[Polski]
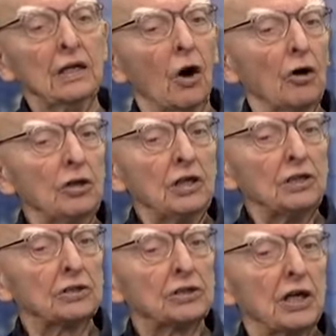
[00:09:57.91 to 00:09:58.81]
I oni
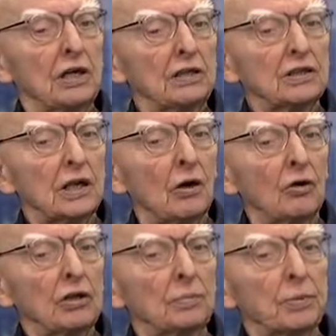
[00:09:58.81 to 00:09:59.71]
liczyli, że
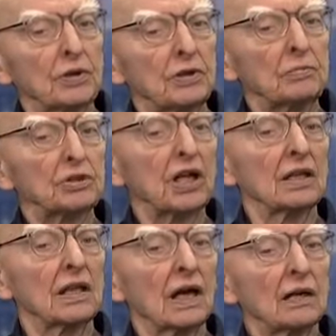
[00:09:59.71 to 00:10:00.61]
oni pod tym
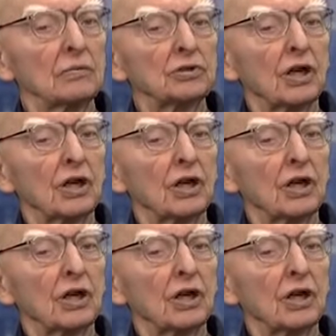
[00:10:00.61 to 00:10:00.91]
sztandarem